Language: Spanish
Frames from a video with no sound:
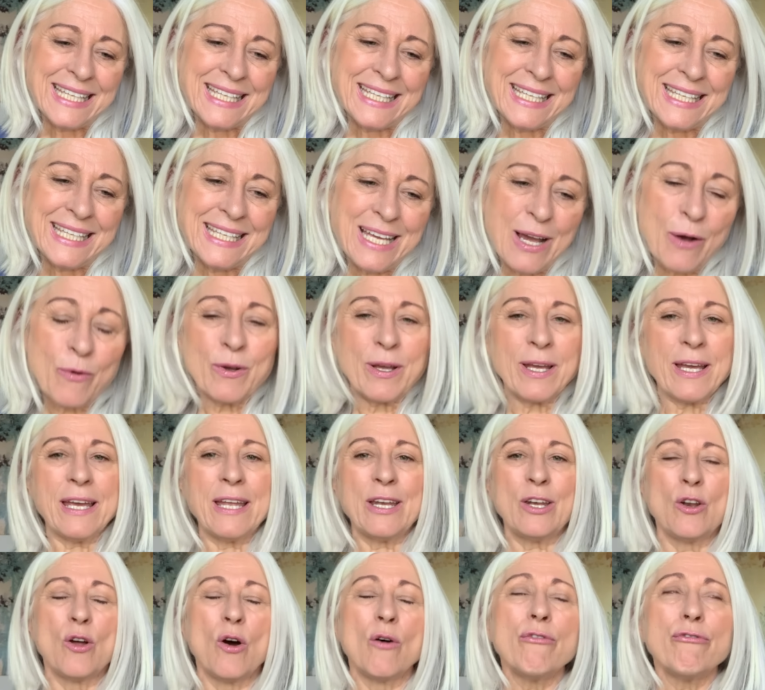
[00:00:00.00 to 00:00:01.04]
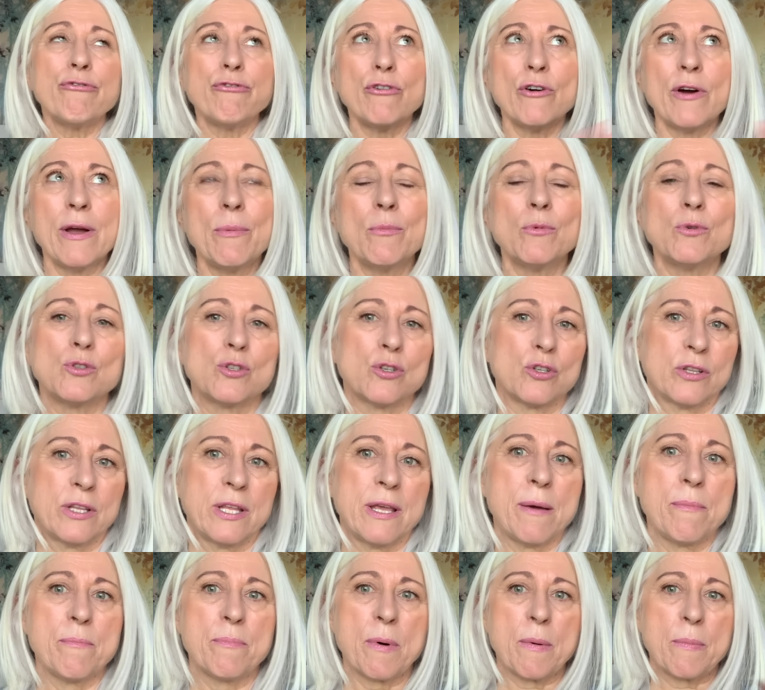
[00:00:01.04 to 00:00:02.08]
Y aunque no fue mucho
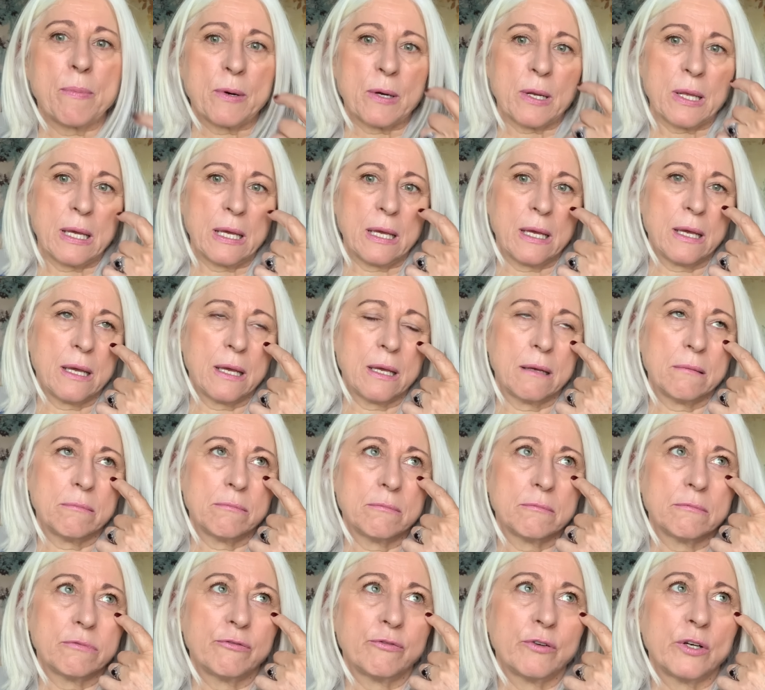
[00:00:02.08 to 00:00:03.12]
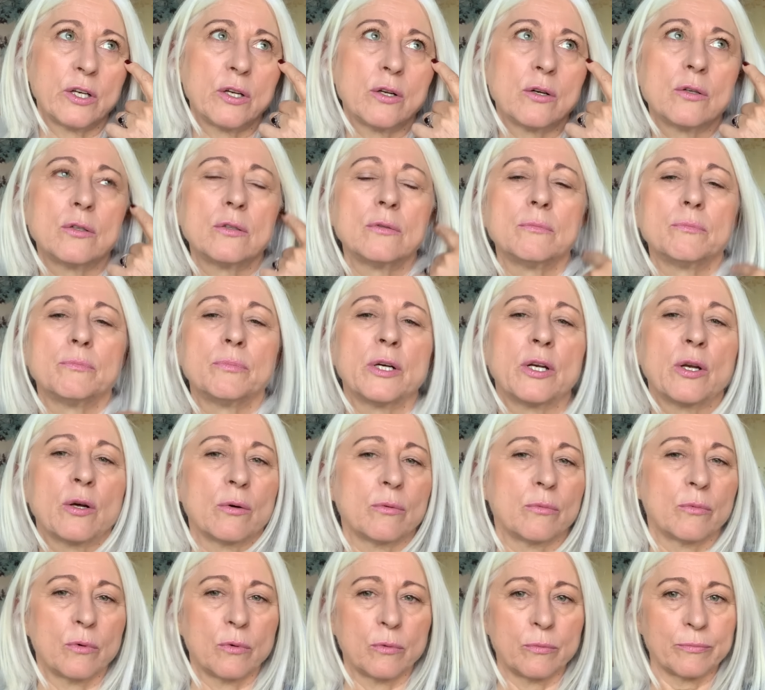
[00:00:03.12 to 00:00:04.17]
tiempo, porque fueron, bueno,
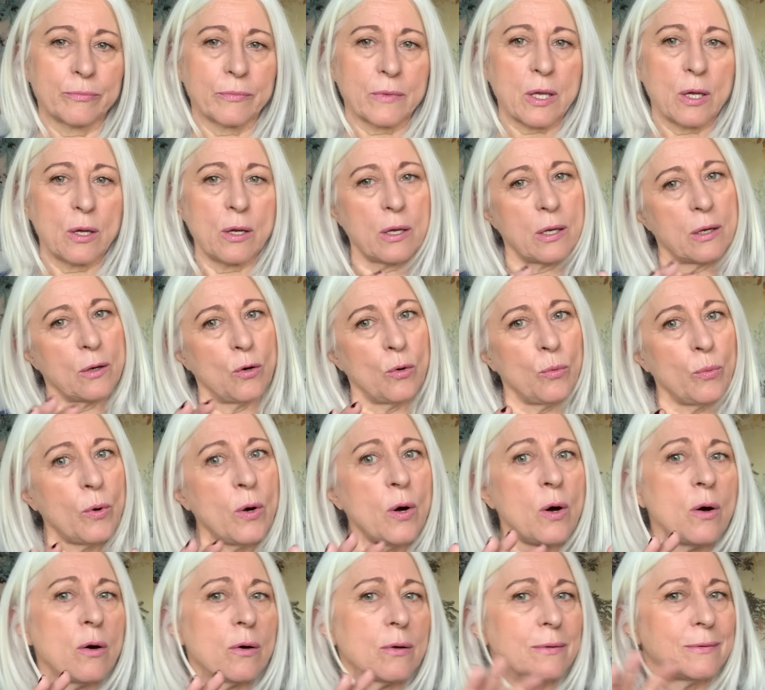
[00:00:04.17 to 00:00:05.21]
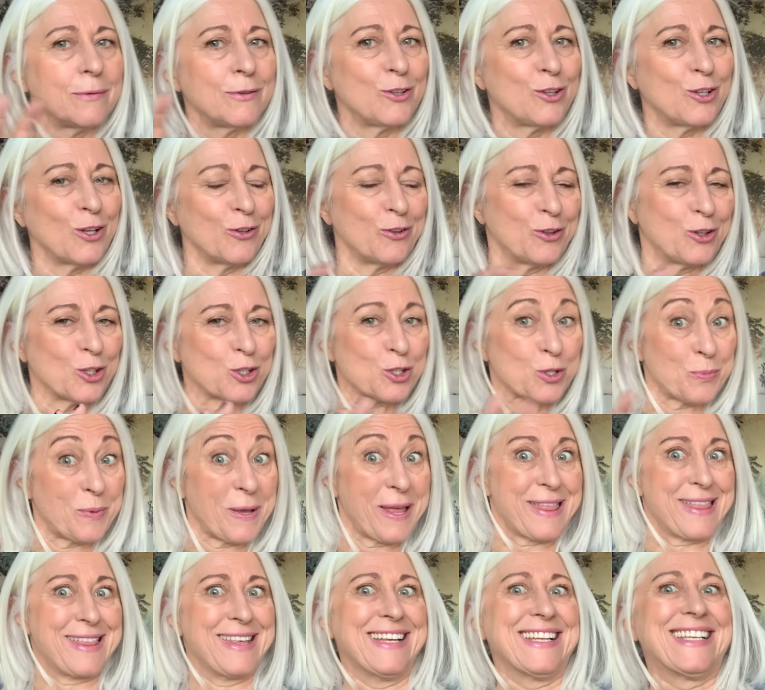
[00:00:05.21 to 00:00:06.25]
hubo dos
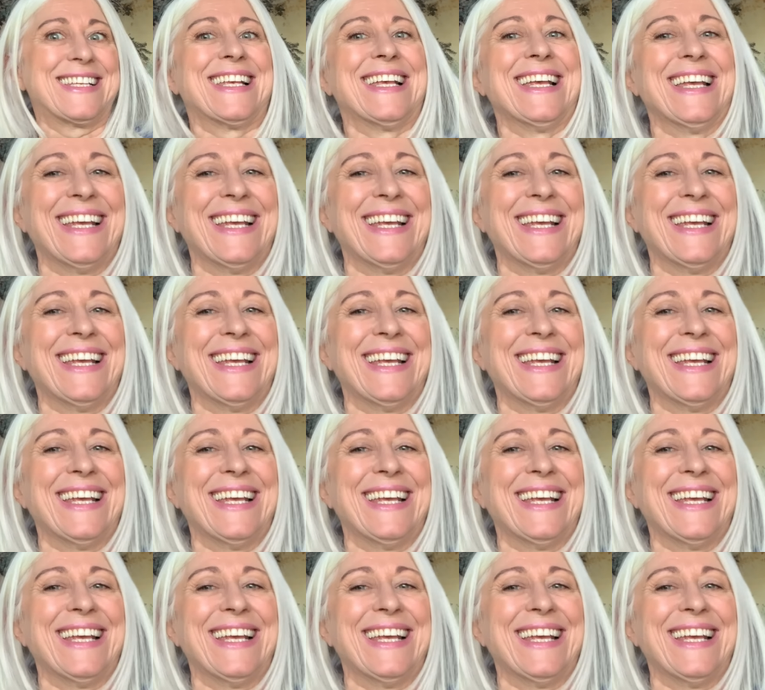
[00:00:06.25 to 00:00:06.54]
veces.